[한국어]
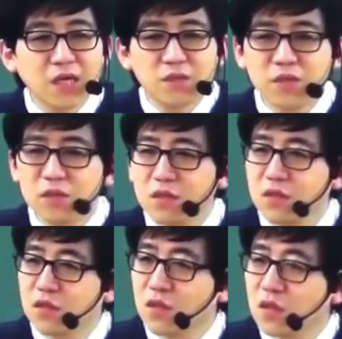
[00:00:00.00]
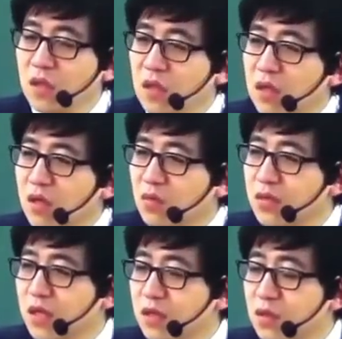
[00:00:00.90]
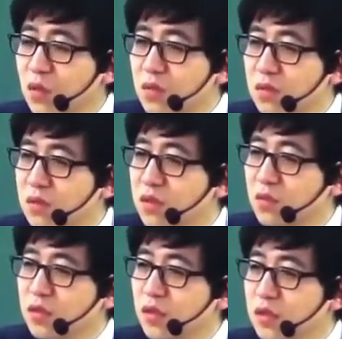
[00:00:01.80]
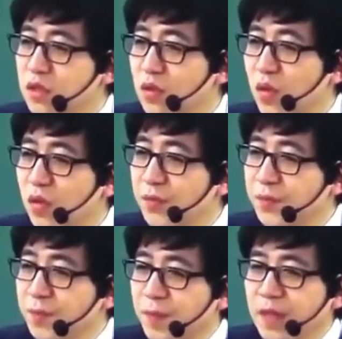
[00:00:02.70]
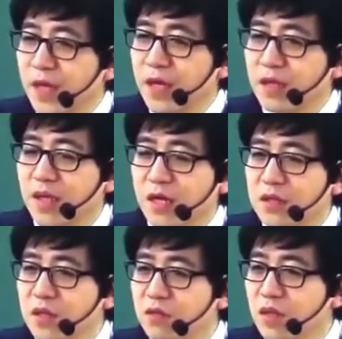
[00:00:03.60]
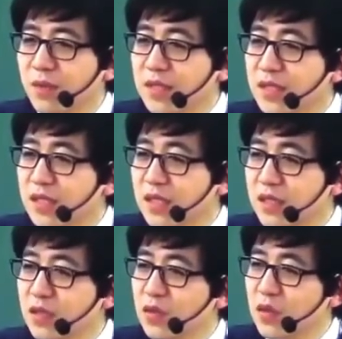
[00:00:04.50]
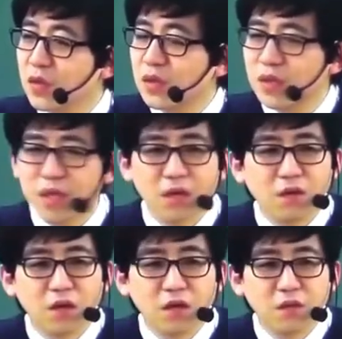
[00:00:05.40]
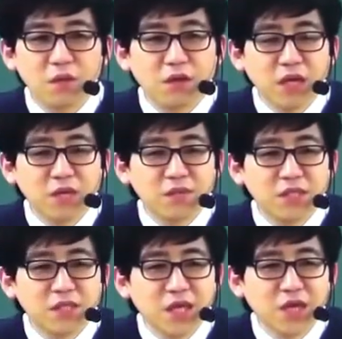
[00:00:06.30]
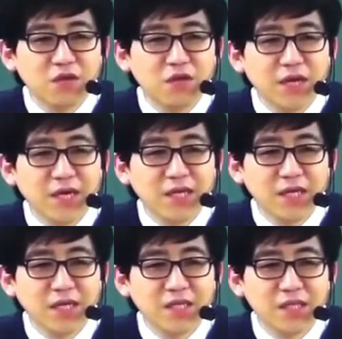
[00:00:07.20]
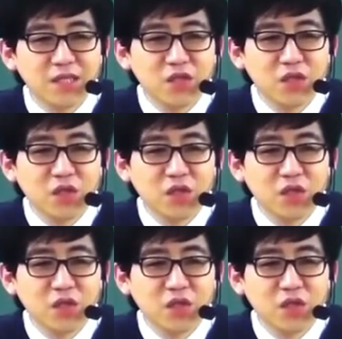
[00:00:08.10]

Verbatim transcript: 무슨 뜻이죠? 거부라는 소극적 처분 역시도 예, 다른 처분과 마찬가지로 예, 권리의무에 영향을 미치는 행위여야 한다라는 얘기죠.